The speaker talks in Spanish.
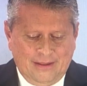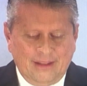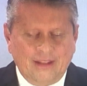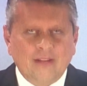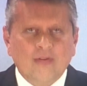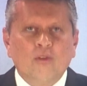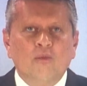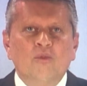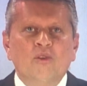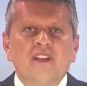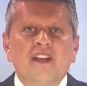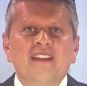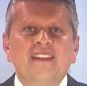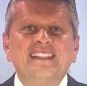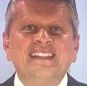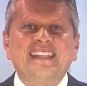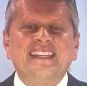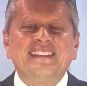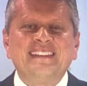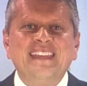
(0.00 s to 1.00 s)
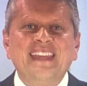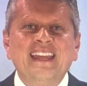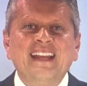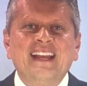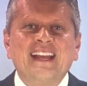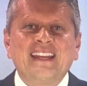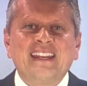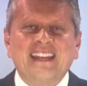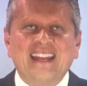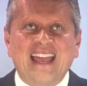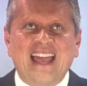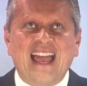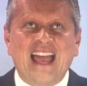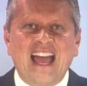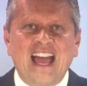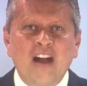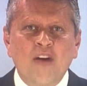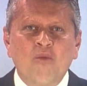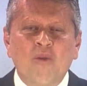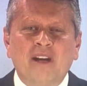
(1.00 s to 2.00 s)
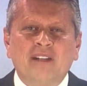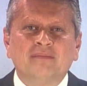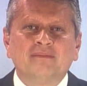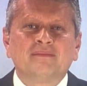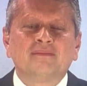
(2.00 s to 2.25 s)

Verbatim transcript: Comunidades que tengan agua,